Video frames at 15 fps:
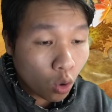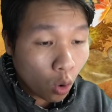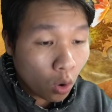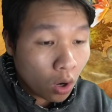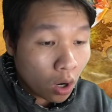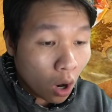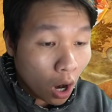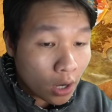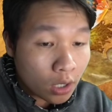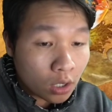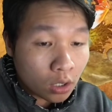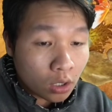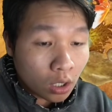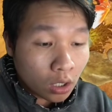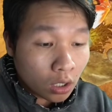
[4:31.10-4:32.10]
con cua ơi
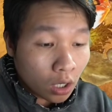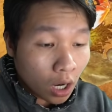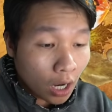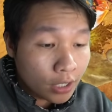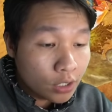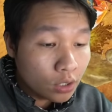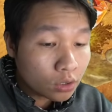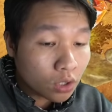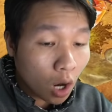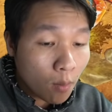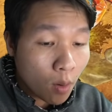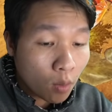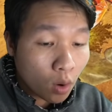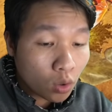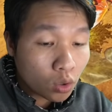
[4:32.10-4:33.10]
hình như có
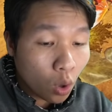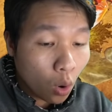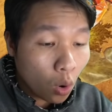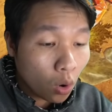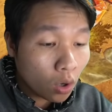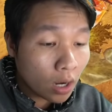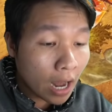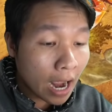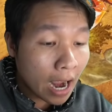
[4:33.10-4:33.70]
một con cua